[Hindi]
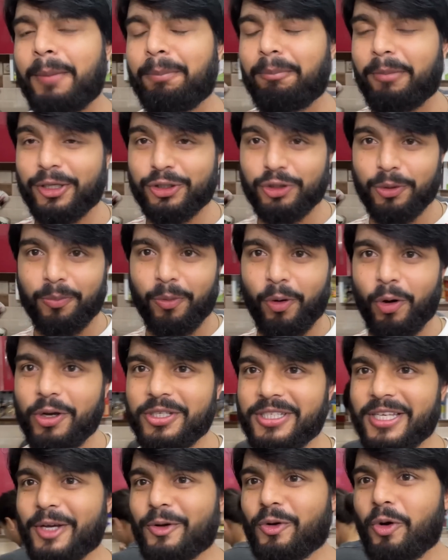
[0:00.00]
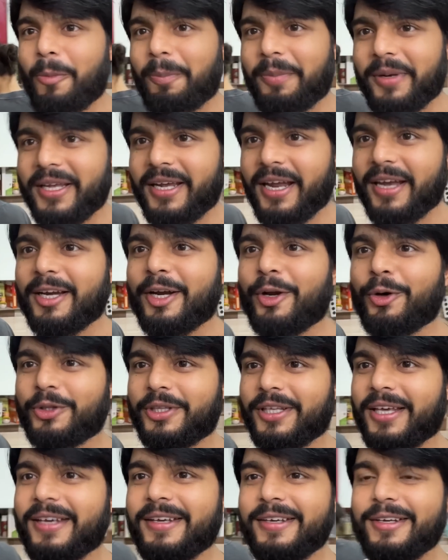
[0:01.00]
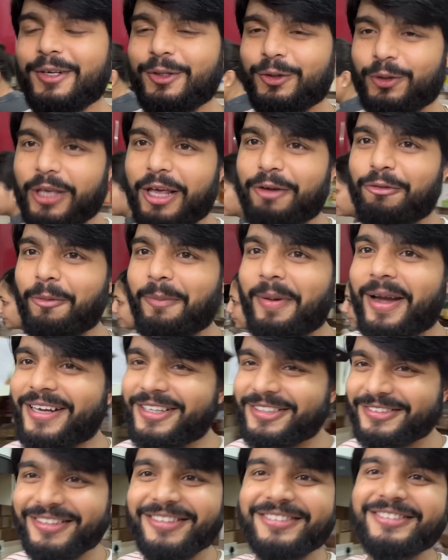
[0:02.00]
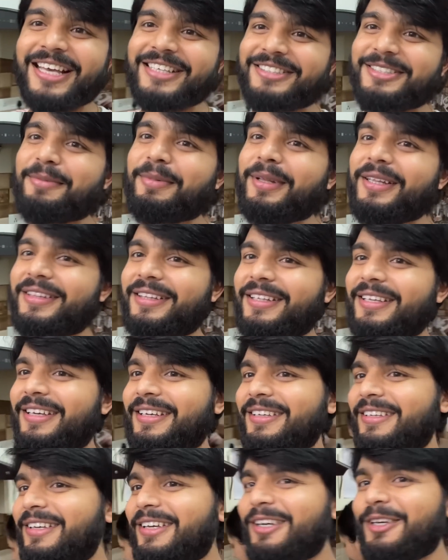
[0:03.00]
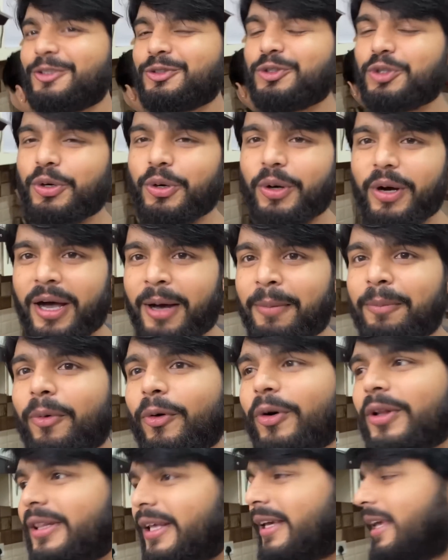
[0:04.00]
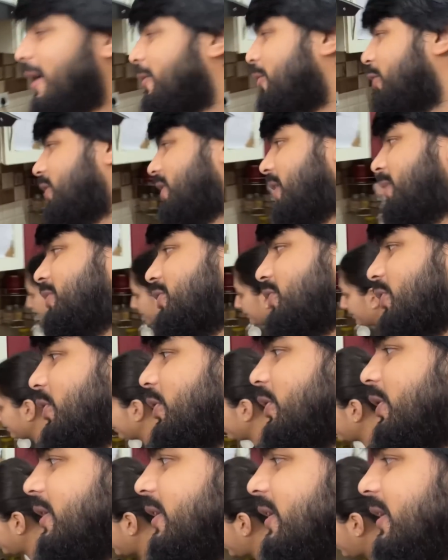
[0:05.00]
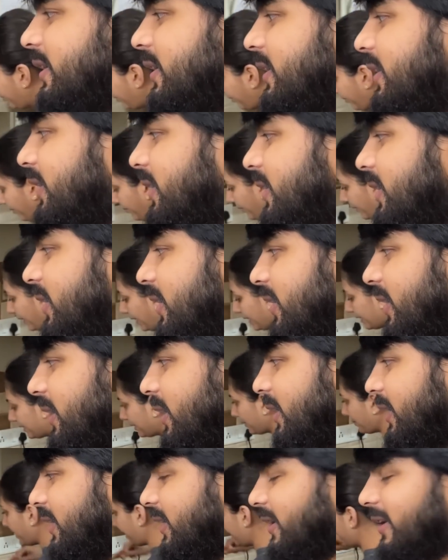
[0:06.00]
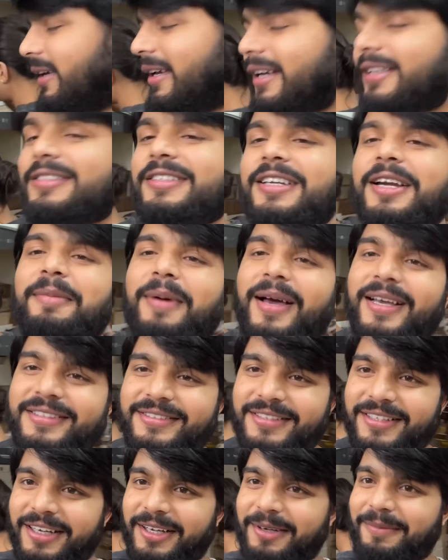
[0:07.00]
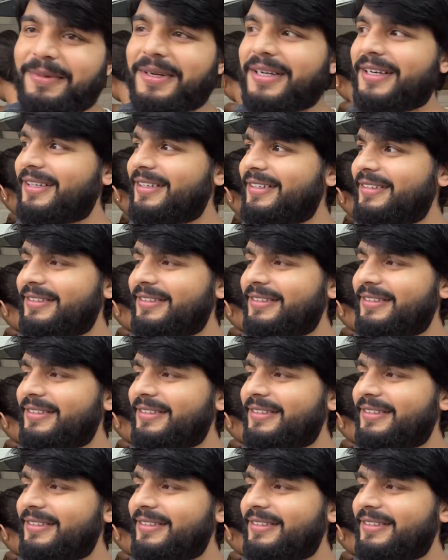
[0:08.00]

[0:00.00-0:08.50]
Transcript: बट जो बहुत ज्यादा कॉम्प्लिकेटेड होती है तो यार वो मेडिसिन ऐसे बनती है जो हम बोलते हैं क्या बोलते हैं हम इसको कस्टमाइज ट्रीटमेंट